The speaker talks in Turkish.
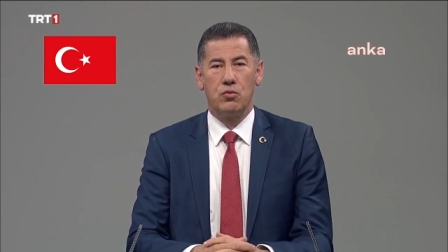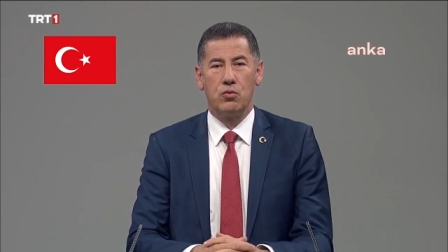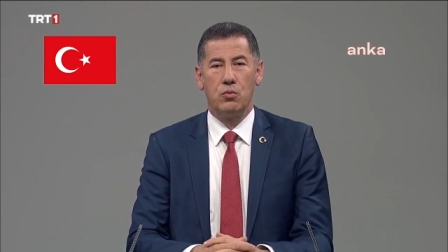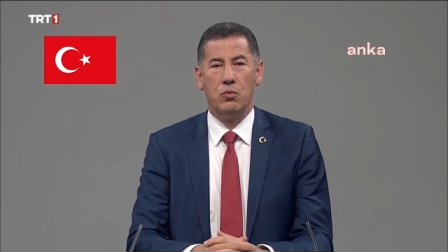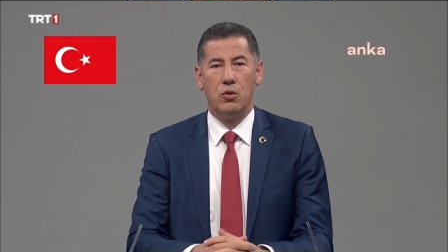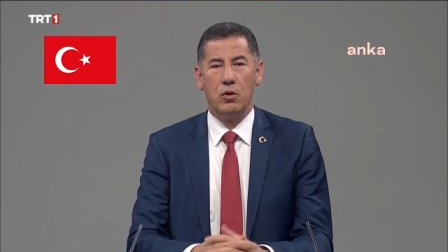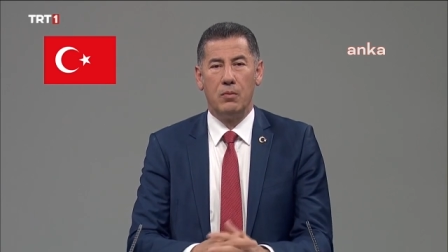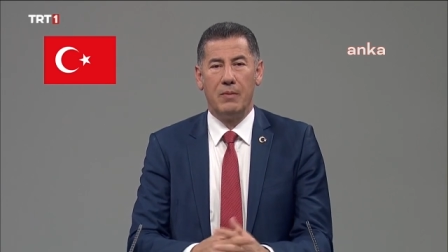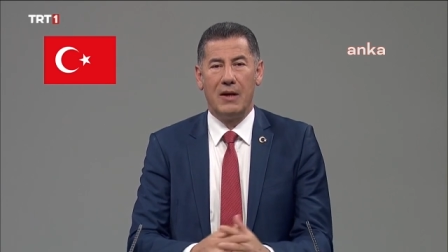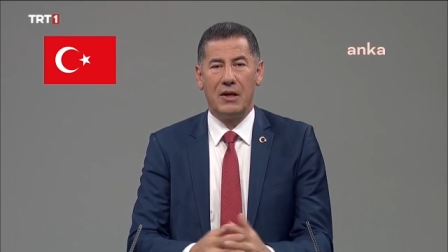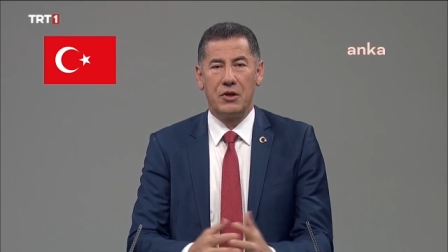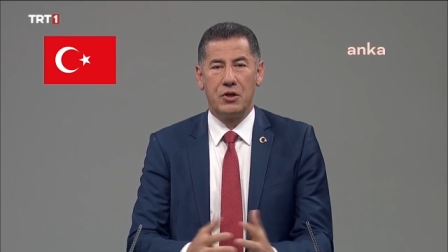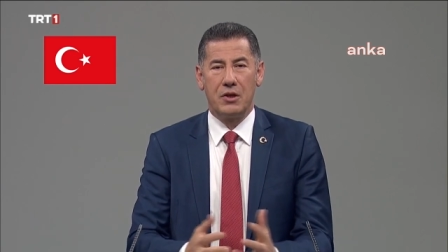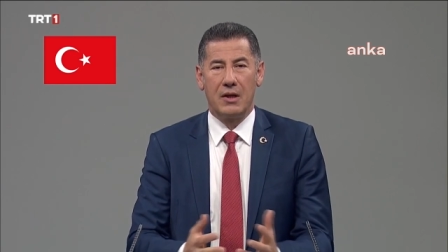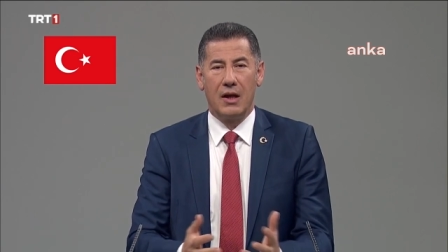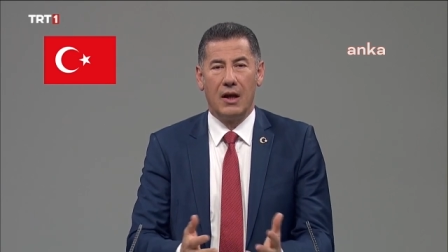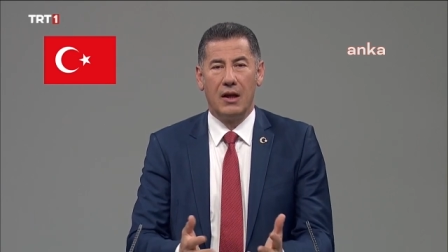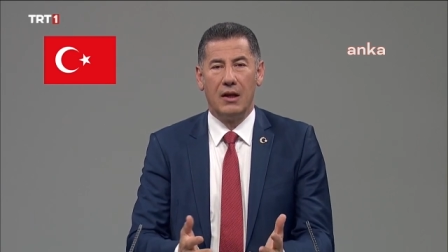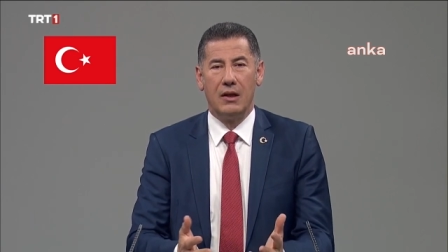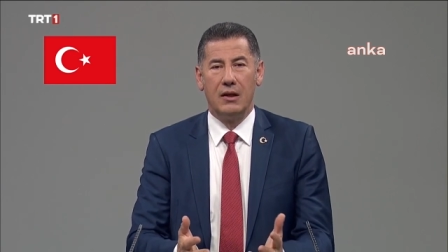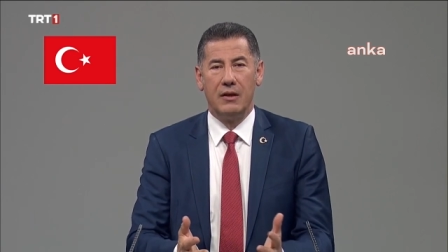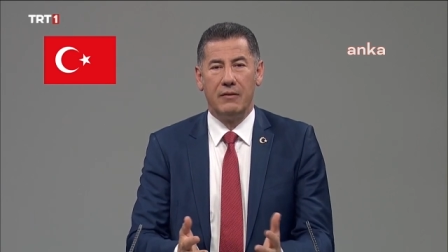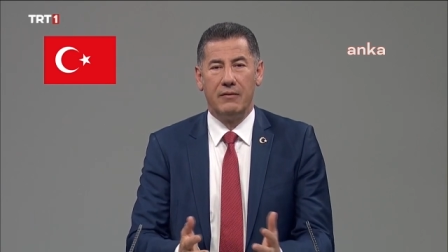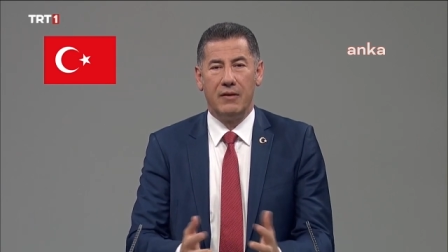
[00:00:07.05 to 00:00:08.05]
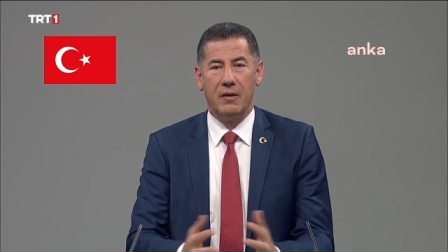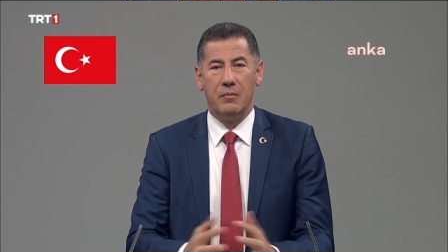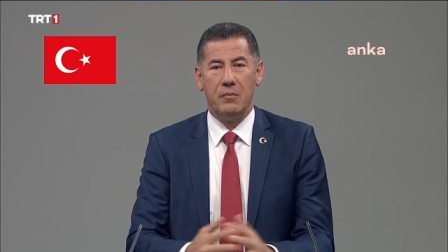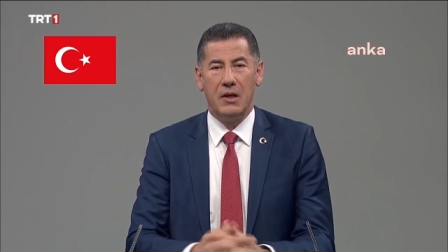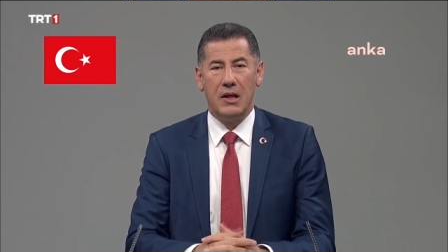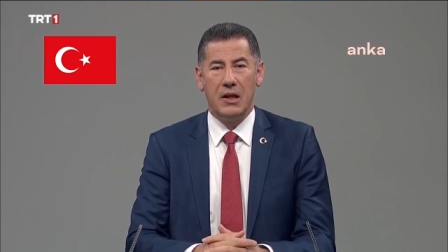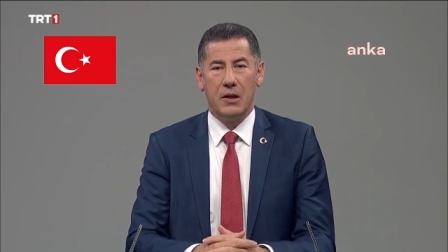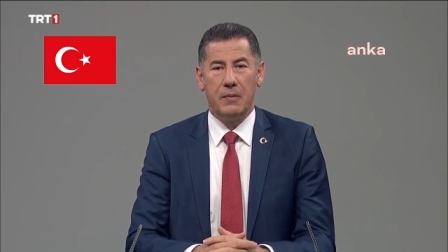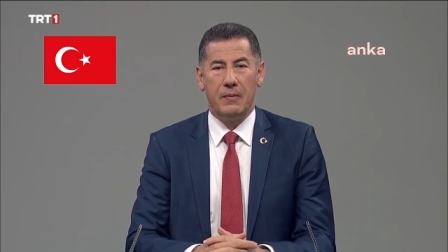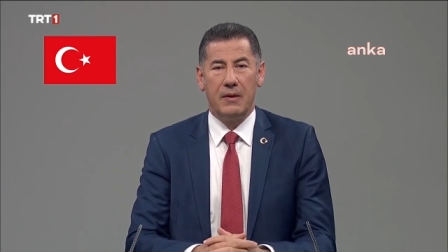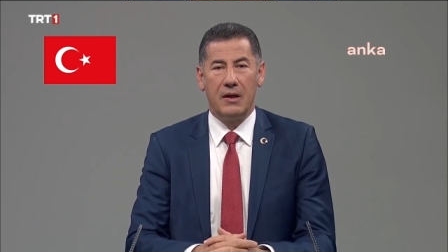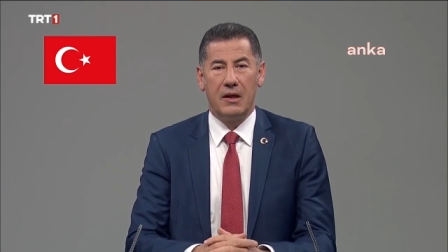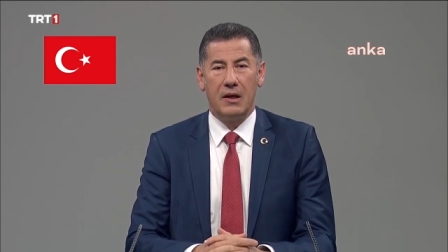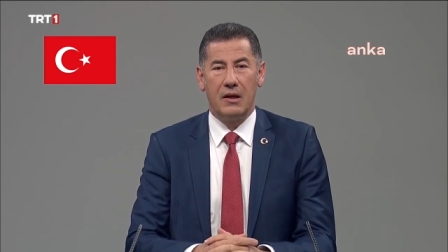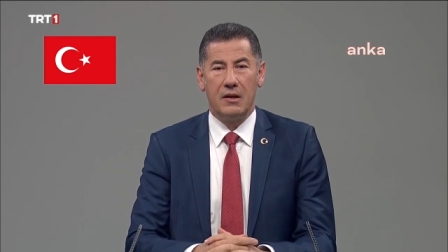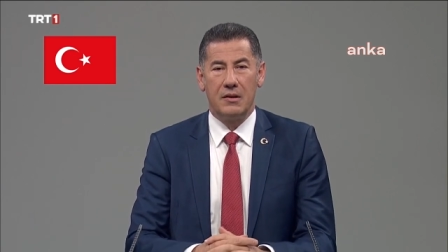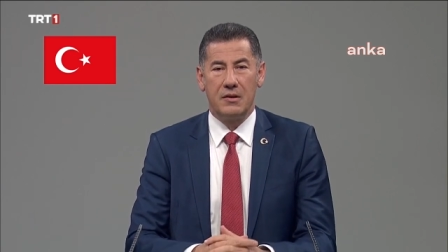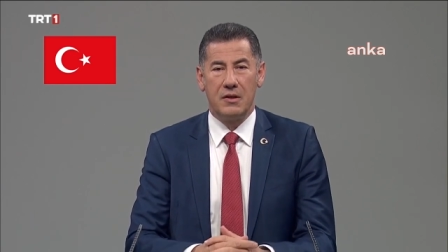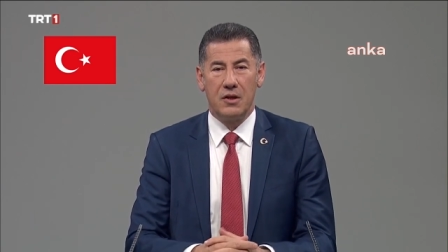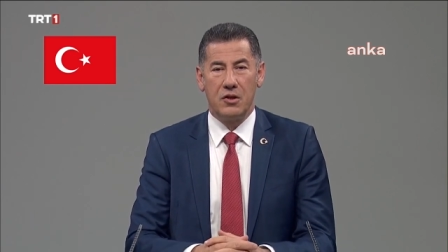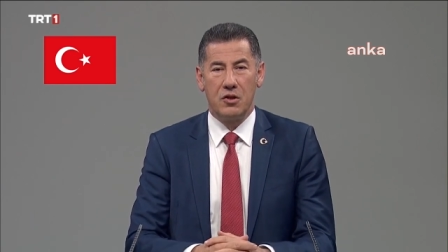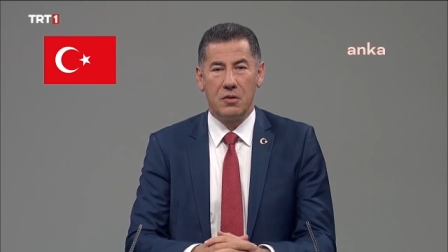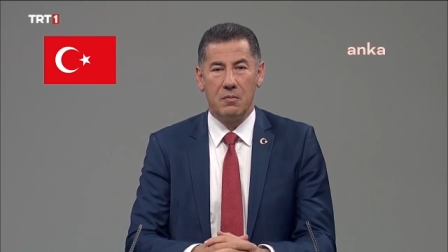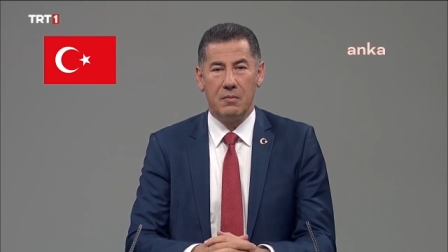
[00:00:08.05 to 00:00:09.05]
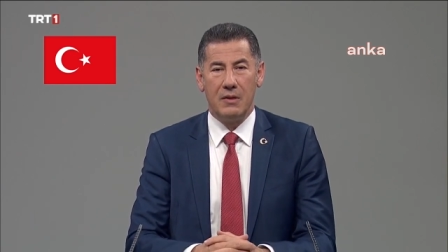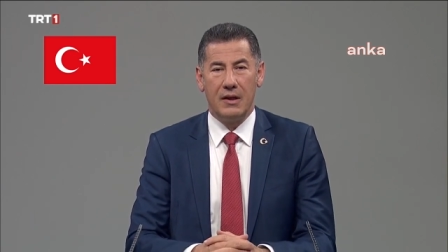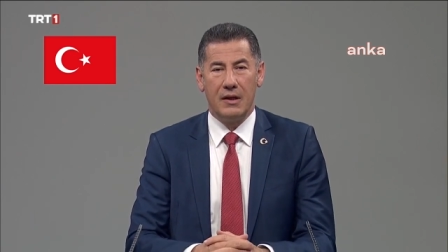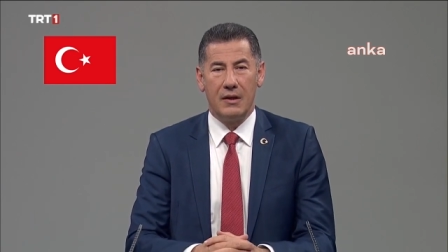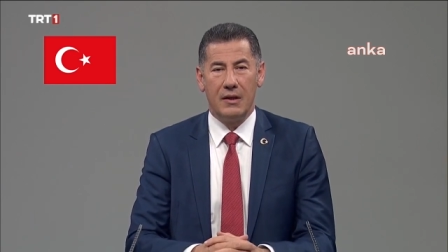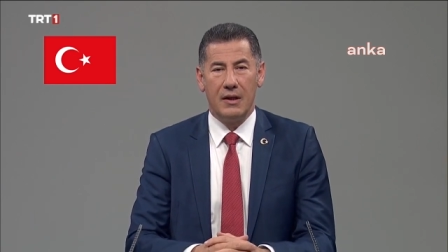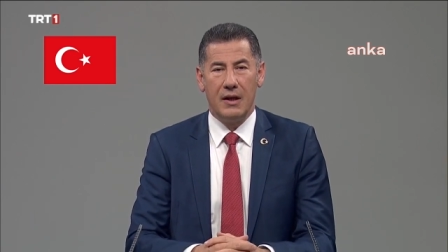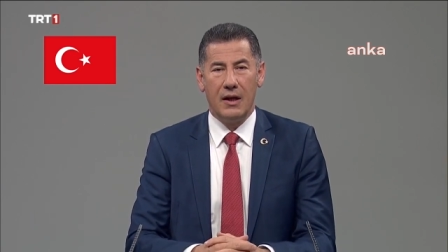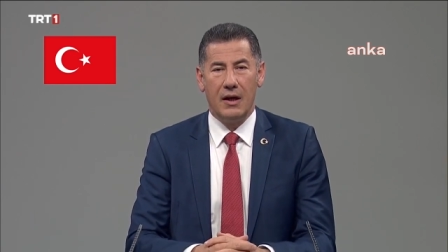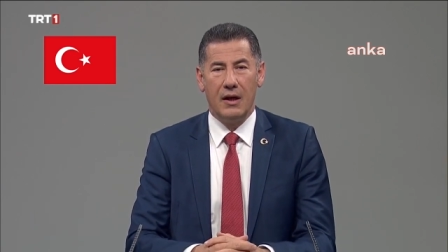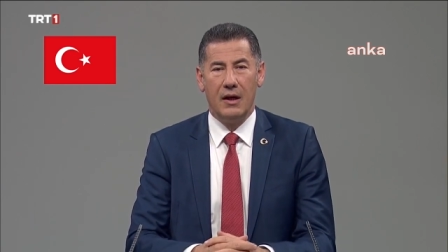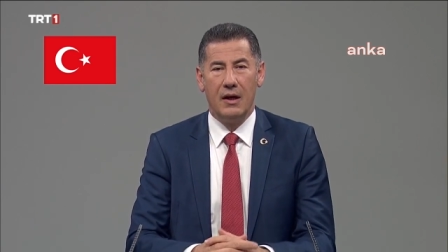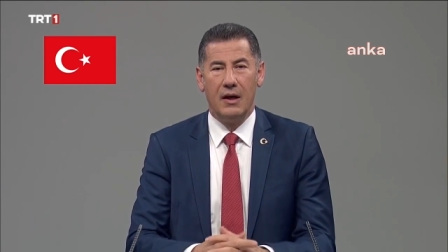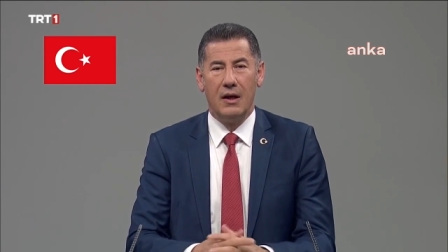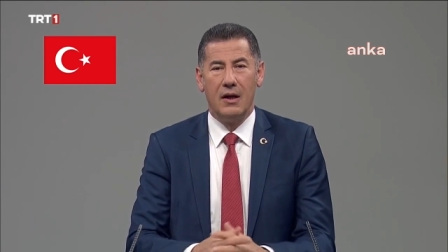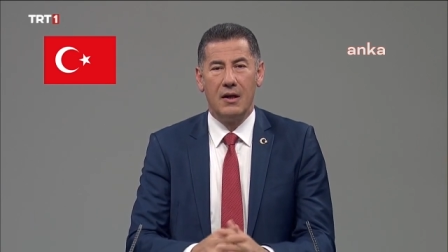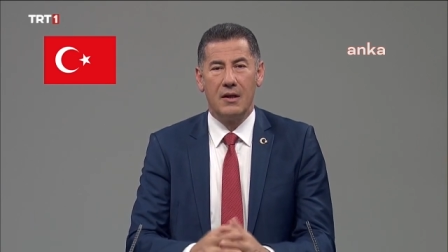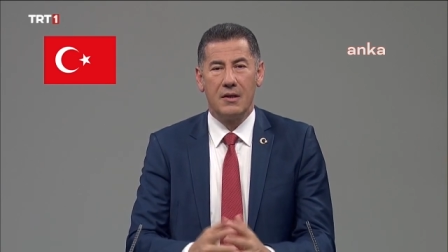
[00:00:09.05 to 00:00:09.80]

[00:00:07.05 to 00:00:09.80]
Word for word: Cumhurbaşkanlığı ve milletvekili seçimlerinde